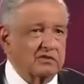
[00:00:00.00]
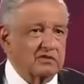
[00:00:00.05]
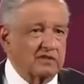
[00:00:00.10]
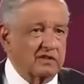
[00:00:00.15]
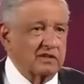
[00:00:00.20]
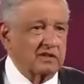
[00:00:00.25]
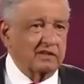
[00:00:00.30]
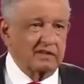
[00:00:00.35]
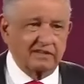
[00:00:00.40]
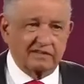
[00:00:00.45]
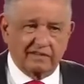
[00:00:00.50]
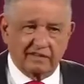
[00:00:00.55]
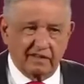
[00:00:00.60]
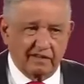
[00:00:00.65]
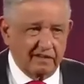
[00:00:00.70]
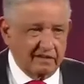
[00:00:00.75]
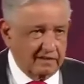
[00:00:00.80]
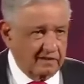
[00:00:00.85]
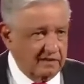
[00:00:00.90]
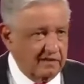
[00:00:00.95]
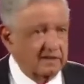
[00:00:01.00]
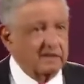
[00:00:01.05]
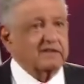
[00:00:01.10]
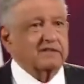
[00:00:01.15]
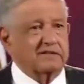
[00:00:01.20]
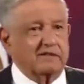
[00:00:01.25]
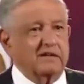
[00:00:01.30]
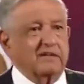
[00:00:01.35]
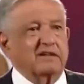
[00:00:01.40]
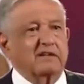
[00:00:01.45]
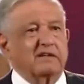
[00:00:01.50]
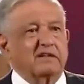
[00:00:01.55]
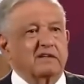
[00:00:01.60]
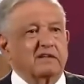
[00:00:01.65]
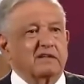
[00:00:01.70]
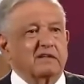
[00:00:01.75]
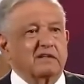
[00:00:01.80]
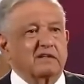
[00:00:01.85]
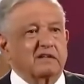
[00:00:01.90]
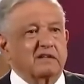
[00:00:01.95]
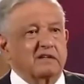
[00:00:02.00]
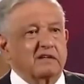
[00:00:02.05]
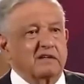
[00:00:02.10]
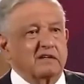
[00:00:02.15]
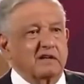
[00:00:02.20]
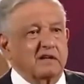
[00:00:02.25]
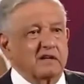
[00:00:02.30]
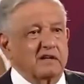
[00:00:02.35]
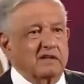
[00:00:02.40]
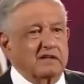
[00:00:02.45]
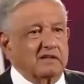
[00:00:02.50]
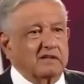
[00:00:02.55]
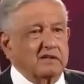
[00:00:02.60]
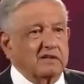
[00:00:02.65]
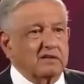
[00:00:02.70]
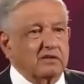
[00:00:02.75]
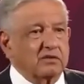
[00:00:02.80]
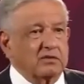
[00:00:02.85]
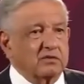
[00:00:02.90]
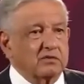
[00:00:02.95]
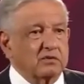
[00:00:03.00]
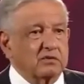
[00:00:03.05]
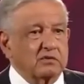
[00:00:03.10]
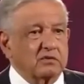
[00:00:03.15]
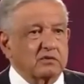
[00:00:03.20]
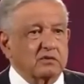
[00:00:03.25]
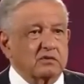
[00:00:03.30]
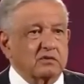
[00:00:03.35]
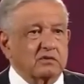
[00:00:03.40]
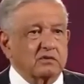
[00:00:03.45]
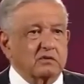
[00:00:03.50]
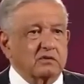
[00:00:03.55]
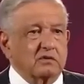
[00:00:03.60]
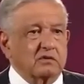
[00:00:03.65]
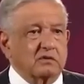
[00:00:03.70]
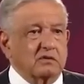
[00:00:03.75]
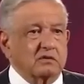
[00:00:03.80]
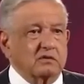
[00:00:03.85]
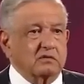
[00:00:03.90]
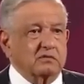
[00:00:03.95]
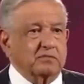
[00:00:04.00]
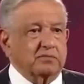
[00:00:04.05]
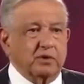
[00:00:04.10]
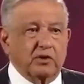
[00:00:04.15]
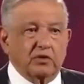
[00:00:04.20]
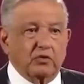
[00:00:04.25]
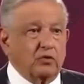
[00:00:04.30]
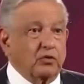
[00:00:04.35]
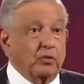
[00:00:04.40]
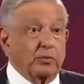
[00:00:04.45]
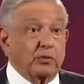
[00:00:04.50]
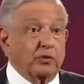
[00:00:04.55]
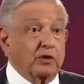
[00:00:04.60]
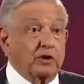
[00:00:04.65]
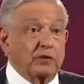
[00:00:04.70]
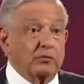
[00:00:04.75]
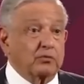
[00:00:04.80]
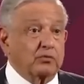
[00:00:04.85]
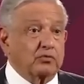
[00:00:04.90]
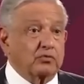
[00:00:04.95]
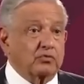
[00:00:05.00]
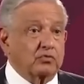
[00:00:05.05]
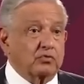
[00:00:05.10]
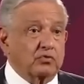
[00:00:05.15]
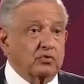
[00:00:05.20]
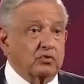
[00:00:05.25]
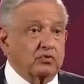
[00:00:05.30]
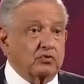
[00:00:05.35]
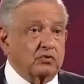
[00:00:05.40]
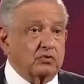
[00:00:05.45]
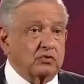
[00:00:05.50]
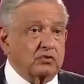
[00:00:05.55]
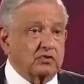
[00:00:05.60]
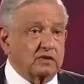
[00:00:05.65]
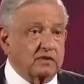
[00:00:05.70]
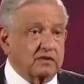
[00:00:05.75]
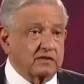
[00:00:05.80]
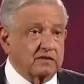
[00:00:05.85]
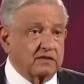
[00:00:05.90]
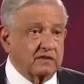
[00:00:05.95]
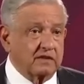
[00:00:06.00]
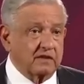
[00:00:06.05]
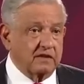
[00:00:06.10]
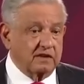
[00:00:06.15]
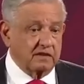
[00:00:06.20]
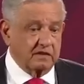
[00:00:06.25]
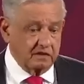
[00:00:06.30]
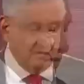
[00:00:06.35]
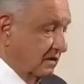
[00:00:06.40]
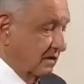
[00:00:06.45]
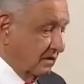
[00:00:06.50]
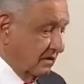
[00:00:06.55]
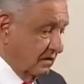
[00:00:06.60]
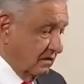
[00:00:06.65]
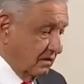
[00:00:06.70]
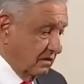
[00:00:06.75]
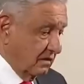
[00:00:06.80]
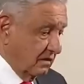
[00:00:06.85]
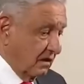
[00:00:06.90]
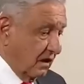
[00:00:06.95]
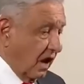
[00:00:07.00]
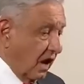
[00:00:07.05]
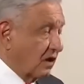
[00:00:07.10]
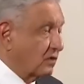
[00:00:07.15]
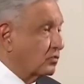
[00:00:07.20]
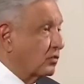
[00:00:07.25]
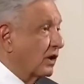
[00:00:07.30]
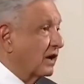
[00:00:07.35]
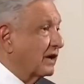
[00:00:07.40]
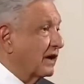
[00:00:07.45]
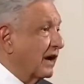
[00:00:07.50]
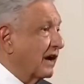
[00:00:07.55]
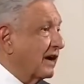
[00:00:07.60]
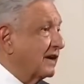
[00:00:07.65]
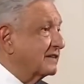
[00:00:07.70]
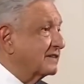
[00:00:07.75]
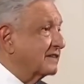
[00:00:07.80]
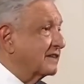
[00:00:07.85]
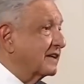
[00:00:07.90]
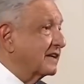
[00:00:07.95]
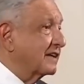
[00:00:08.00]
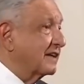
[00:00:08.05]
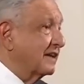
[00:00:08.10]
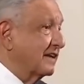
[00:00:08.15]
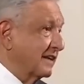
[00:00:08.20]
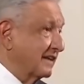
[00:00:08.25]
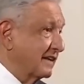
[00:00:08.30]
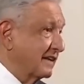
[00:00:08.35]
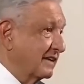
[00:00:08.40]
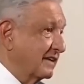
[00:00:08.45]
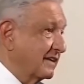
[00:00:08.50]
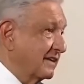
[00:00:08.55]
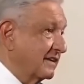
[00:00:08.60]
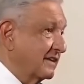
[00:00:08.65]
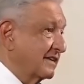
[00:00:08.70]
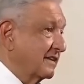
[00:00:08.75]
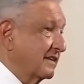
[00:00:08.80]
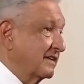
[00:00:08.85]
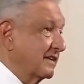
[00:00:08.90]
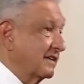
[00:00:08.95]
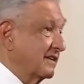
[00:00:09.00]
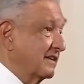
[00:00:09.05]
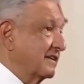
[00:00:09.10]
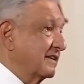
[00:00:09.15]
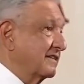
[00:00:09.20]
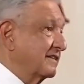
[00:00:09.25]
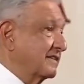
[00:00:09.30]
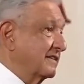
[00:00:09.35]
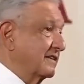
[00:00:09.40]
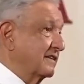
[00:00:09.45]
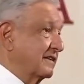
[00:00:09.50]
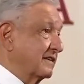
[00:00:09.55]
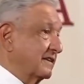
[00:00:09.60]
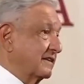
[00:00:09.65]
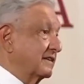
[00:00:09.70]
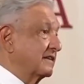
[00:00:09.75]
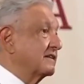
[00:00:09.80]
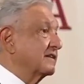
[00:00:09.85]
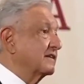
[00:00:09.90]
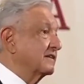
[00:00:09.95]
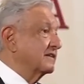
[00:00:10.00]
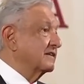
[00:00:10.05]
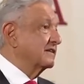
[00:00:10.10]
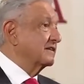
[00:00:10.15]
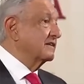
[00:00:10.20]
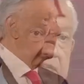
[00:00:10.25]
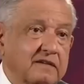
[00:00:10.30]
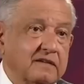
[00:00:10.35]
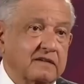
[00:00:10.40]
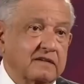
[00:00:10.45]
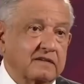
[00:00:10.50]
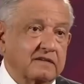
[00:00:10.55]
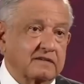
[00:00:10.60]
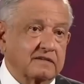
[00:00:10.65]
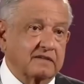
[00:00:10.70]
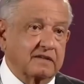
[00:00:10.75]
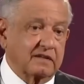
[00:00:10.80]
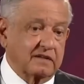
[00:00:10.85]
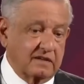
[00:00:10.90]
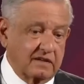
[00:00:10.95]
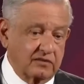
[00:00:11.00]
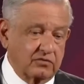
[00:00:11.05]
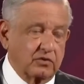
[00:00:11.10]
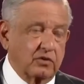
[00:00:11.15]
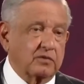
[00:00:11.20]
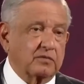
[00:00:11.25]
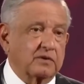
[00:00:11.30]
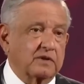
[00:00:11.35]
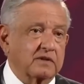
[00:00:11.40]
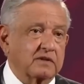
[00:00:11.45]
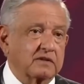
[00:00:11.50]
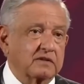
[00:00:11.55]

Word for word: no la sí, están en litigio. Pero no podemos nosotros este, actuar hasta que este, se resuelva